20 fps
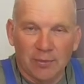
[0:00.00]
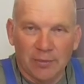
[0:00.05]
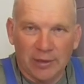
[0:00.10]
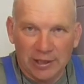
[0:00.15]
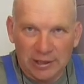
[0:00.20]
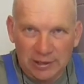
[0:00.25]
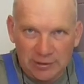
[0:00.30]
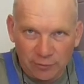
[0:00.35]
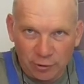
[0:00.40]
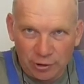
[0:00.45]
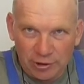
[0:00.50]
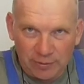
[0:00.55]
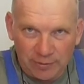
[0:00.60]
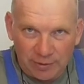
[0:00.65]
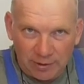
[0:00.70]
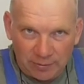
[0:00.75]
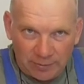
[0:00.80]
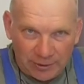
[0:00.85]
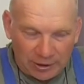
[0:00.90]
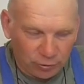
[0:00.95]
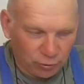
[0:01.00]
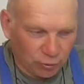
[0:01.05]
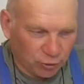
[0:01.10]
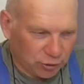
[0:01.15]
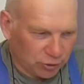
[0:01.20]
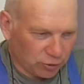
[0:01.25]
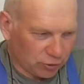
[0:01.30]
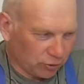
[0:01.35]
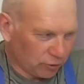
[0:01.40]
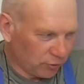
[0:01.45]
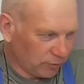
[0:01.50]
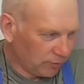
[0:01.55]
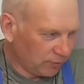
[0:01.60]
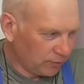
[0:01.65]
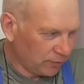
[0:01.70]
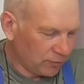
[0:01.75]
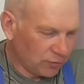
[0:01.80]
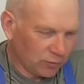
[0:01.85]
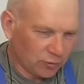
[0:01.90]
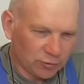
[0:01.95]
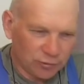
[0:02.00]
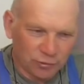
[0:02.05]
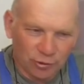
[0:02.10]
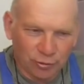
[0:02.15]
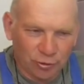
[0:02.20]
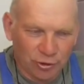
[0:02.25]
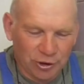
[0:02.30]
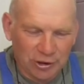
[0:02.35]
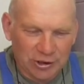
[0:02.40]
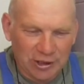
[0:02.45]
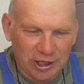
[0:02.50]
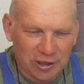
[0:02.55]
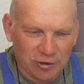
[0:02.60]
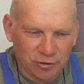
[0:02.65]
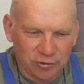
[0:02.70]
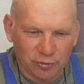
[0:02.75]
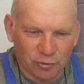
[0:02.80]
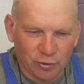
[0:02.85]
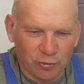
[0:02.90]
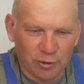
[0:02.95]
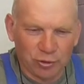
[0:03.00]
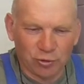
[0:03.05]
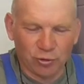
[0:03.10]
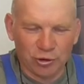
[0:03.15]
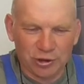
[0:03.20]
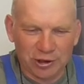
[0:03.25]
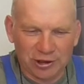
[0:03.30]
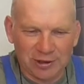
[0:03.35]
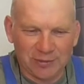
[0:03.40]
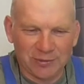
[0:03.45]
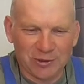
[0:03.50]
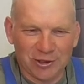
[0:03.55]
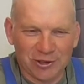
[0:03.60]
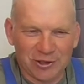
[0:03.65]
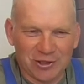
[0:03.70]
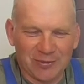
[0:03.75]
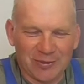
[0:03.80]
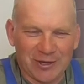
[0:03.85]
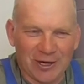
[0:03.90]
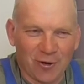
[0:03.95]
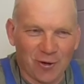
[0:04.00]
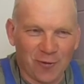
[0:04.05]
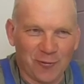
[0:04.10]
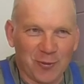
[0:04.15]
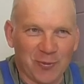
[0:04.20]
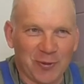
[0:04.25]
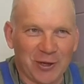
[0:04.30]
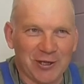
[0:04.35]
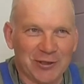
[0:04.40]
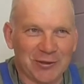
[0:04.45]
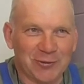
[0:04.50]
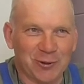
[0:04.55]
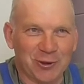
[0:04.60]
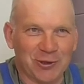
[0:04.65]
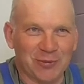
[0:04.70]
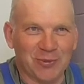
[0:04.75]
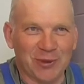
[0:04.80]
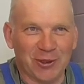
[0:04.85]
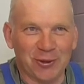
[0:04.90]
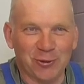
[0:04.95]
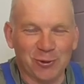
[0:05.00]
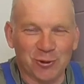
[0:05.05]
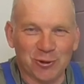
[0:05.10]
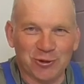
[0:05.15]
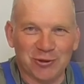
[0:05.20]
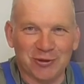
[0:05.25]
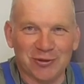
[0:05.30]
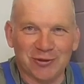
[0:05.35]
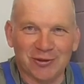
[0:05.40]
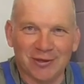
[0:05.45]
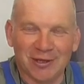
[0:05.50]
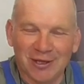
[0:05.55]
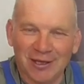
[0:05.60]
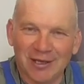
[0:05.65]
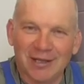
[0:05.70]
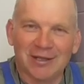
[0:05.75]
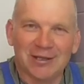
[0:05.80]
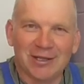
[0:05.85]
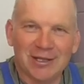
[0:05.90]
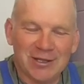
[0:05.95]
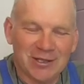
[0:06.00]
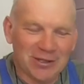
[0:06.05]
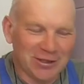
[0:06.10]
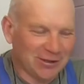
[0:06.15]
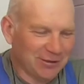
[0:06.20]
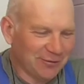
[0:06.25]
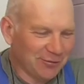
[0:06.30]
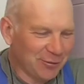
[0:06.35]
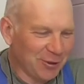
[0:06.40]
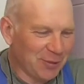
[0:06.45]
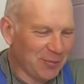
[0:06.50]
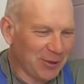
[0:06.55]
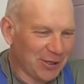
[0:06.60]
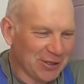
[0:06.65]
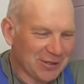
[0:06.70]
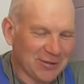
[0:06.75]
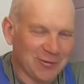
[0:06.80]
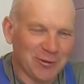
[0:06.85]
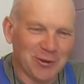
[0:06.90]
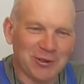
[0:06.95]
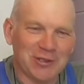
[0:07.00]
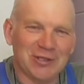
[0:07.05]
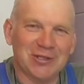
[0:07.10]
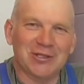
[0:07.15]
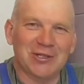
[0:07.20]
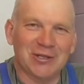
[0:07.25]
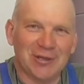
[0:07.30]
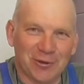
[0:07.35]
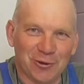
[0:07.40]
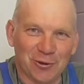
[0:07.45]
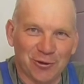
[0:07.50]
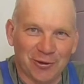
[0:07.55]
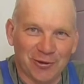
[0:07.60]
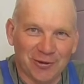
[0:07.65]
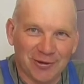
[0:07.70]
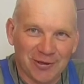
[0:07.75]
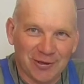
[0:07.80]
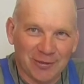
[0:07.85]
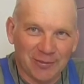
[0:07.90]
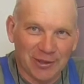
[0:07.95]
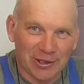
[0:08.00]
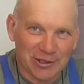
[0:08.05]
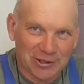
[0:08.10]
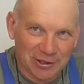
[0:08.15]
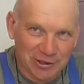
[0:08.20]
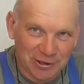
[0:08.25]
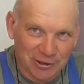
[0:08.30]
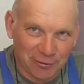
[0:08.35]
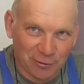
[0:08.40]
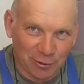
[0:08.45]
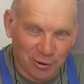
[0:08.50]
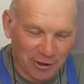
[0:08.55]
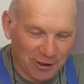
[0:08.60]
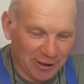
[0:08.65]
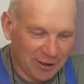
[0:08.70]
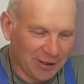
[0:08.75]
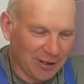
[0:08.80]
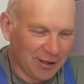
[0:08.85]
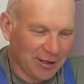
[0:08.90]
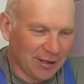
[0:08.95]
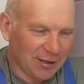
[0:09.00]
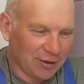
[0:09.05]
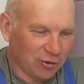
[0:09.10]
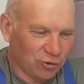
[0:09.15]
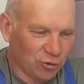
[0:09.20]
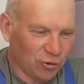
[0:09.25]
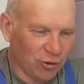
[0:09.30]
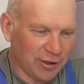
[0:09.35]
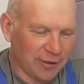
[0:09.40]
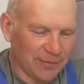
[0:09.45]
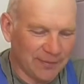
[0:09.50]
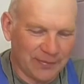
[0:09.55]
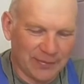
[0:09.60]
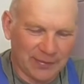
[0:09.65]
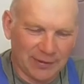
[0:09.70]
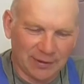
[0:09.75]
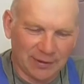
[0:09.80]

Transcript: производим продукцию. Другие скажут, ну мы тоже там держим коров и производим продукцию. Да нет, вы производите сырье. Большинство, кто